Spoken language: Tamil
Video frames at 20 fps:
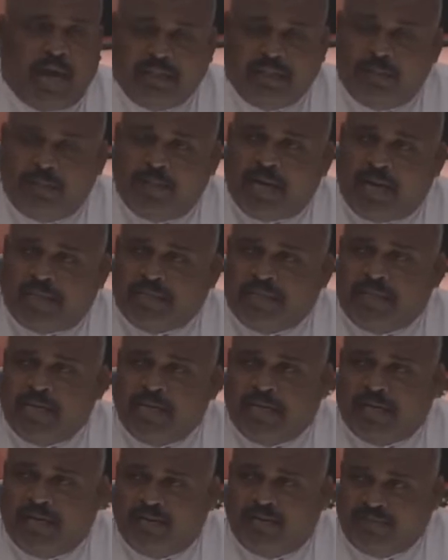அதிபர்
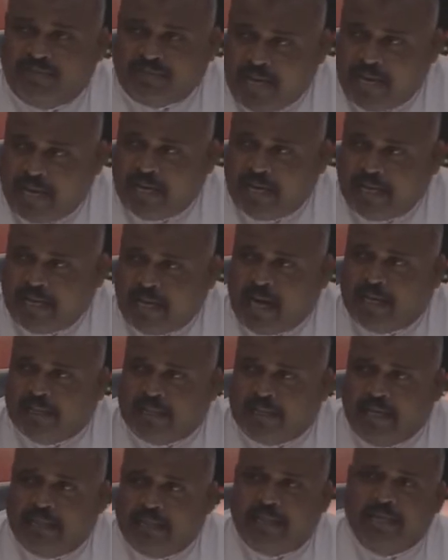ஆசிரியர்கள் விசாரணைக்காக
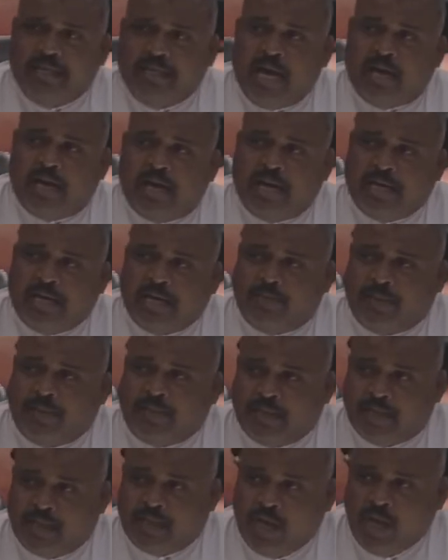தனித்தனியாக
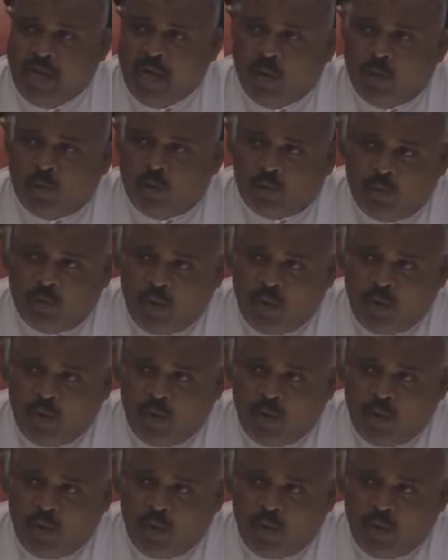அழைக்கப்பட்டு ஒரு